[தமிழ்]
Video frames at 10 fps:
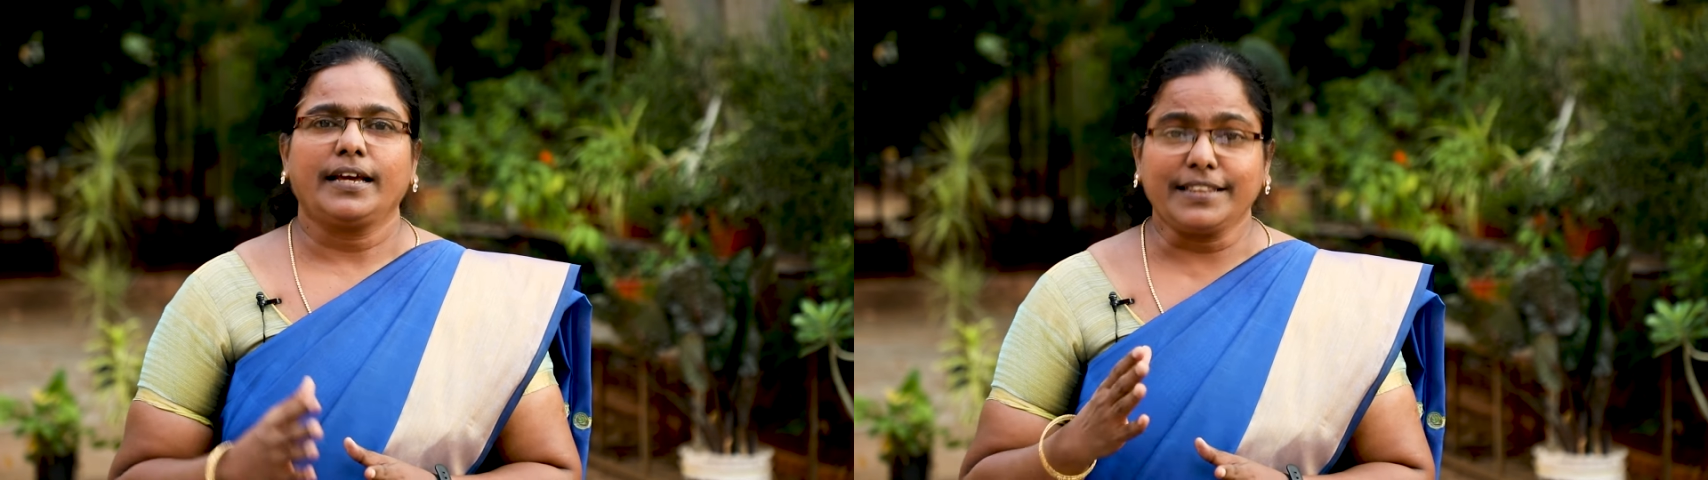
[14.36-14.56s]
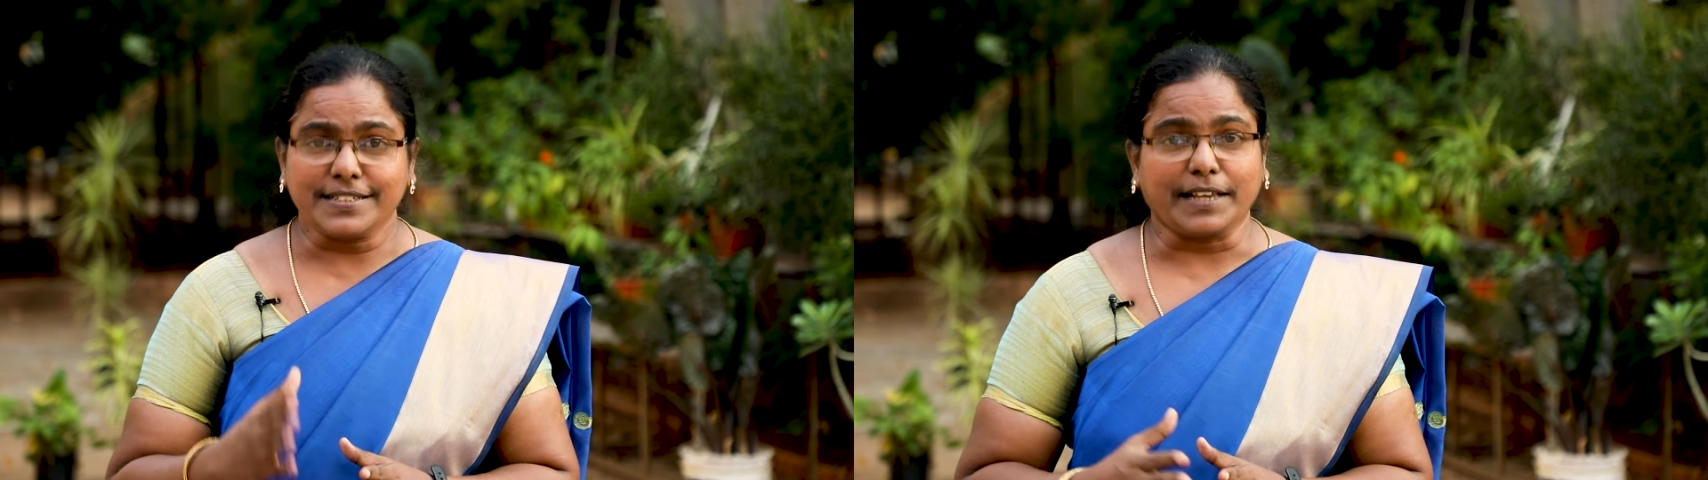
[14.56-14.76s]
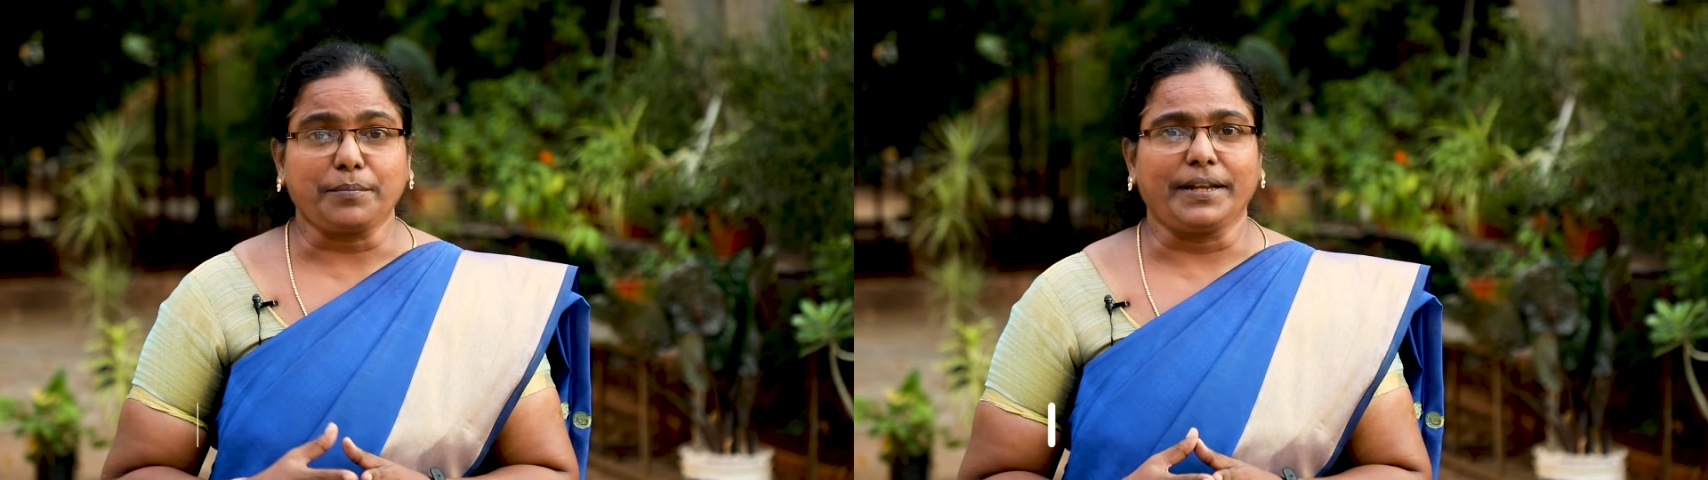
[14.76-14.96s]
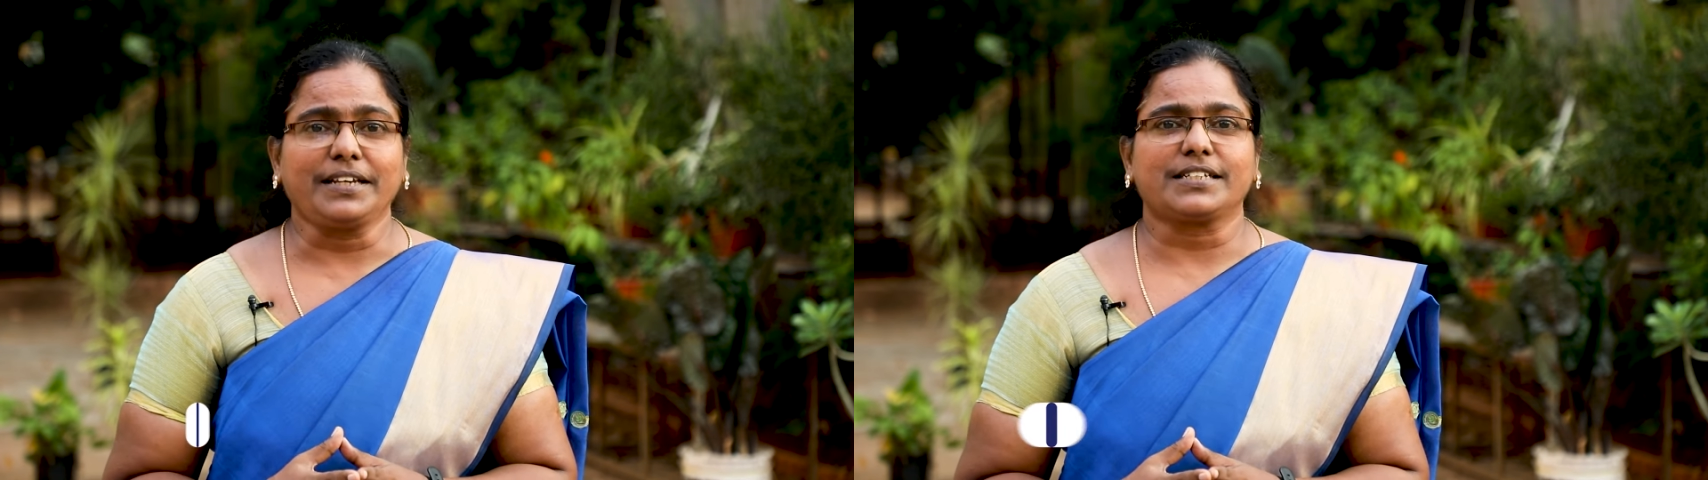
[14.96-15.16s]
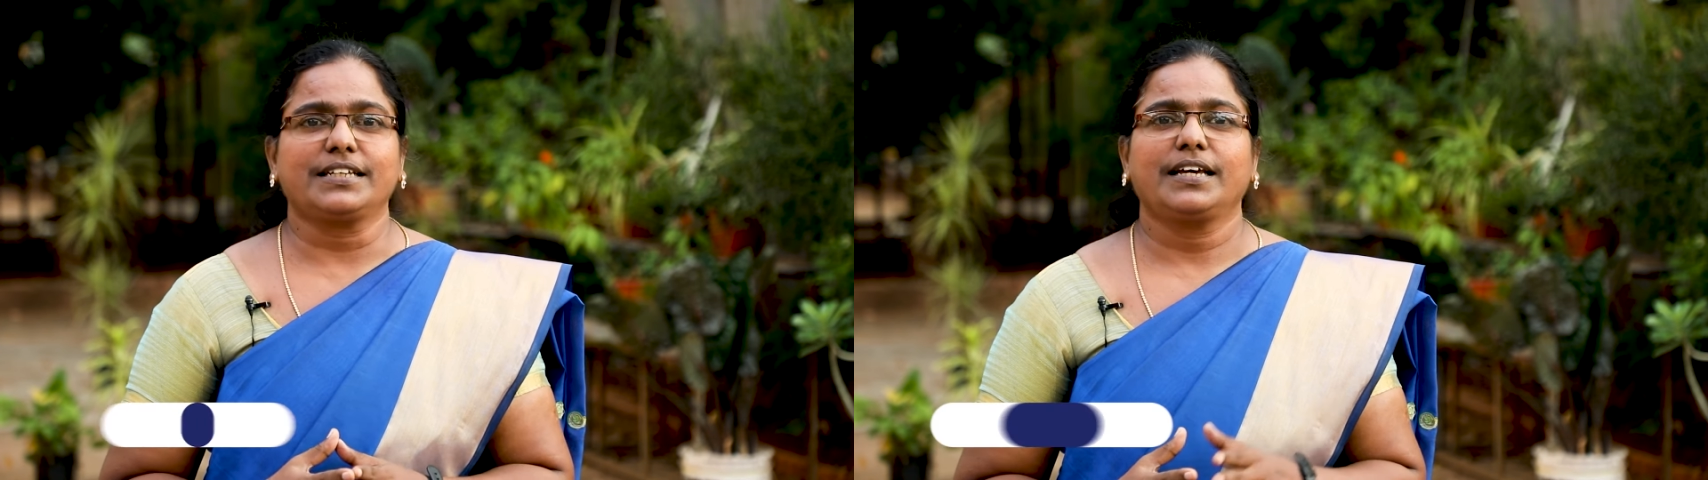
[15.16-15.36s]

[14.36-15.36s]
இந்த செக்மெண்ட்